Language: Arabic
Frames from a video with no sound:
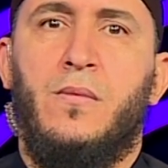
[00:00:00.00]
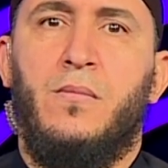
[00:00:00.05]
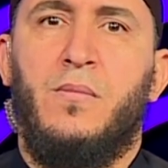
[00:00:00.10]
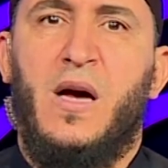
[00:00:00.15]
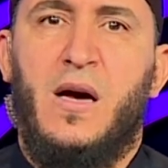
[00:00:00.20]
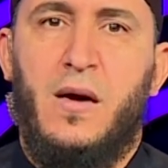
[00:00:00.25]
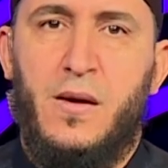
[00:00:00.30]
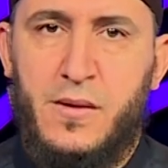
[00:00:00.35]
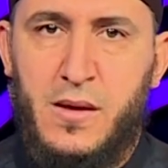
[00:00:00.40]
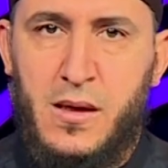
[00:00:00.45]

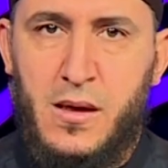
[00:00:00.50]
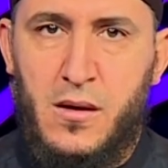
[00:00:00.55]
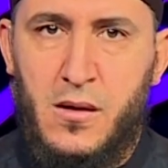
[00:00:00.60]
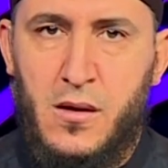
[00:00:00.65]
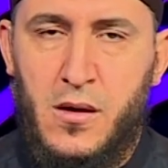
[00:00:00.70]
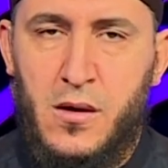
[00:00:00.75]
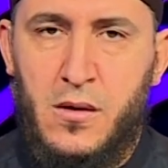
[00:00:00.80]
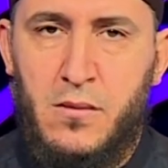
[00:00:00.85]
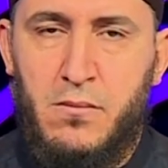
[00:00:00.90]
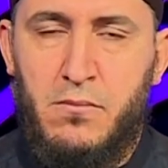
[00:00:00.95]
بعد
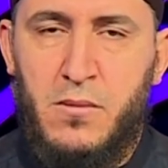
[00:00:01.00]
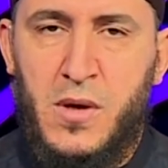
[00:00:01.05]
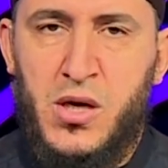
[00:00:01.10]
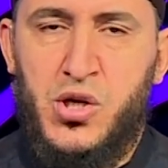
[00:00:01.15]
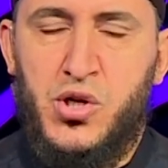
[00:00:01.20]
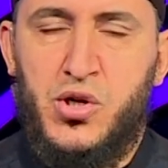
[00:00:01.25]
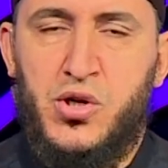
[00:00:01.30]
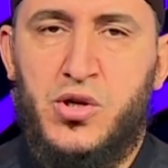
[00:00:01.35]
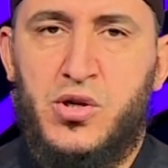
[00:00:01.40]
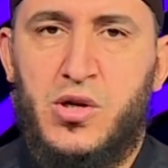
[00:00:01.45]

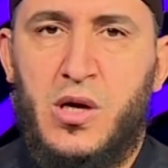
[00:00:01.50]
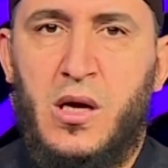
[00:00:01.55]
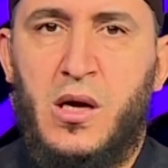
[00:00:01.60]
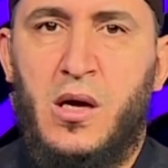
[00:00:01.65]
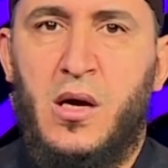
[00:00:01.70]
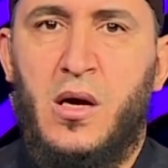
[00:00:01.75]
مشاء